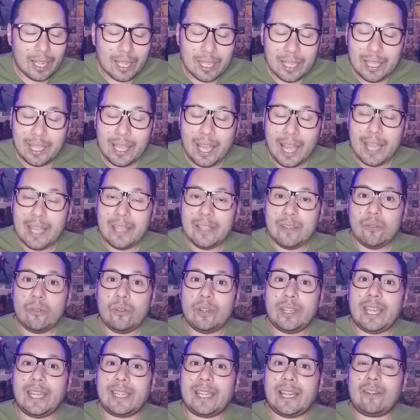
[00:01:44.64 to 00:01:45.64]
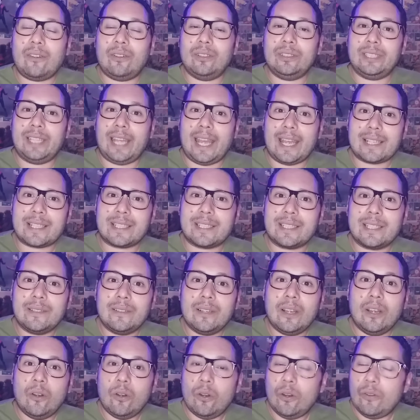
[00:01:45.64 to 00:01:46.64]
E aí, o que que acontece?
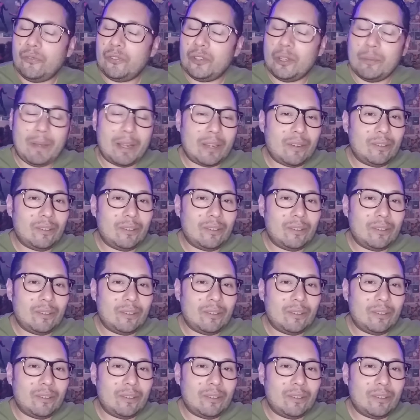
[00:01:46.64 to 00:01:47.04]
O filme